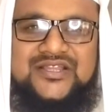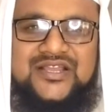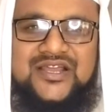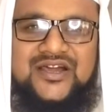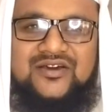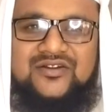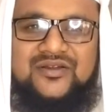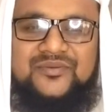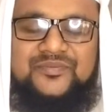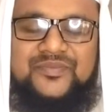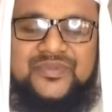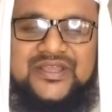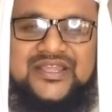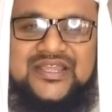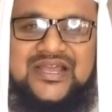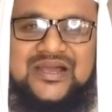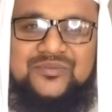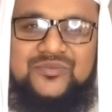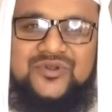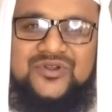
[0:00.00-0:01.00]
ইয়া রব
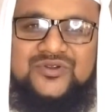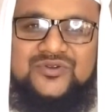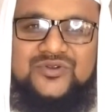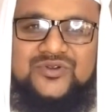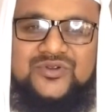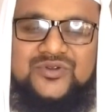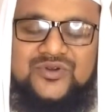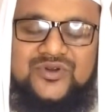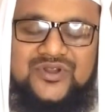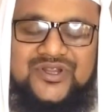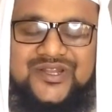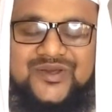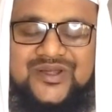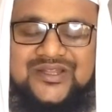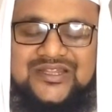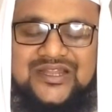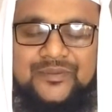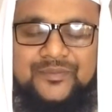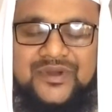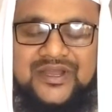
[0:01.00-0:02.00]
এই আমলগুলো করলেও
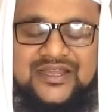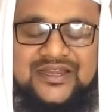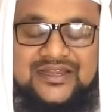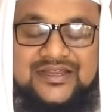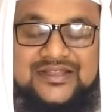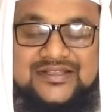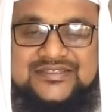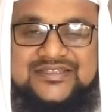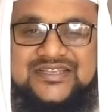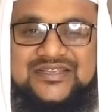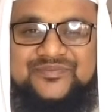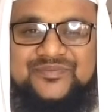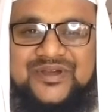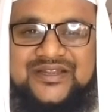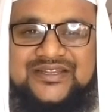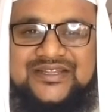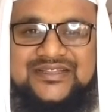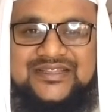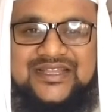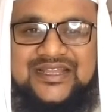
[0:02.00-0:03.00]
আল্লাহ পাক রিজিক
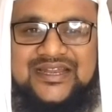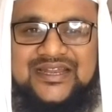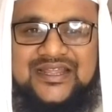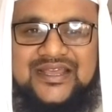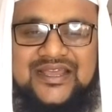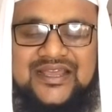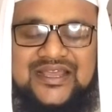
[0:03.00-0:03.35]
বাড়িয়ে দেন